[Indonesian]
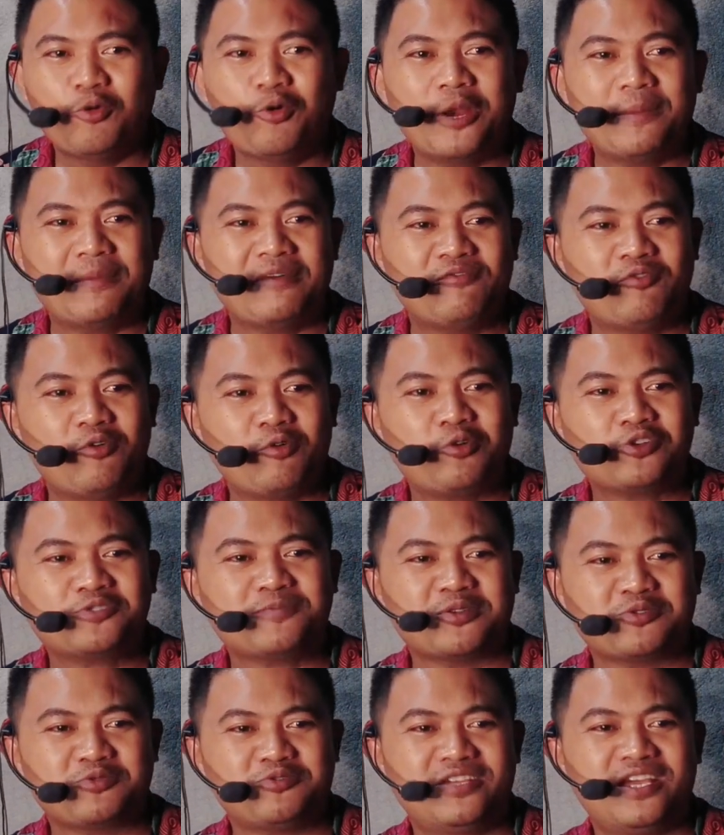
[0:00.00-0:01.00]
Ngoni fokus
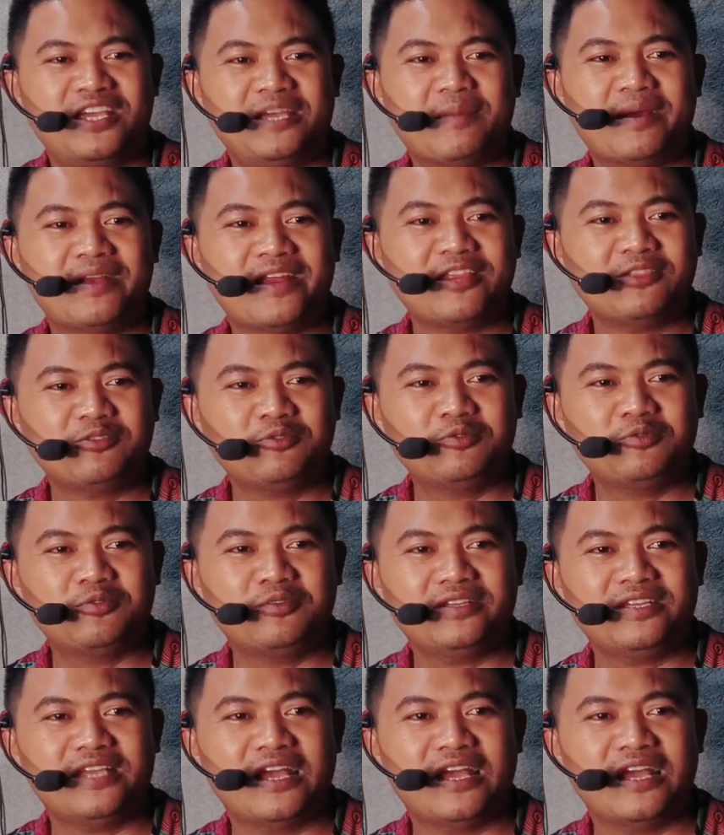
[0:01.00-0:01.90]
maksudnya ibadah itu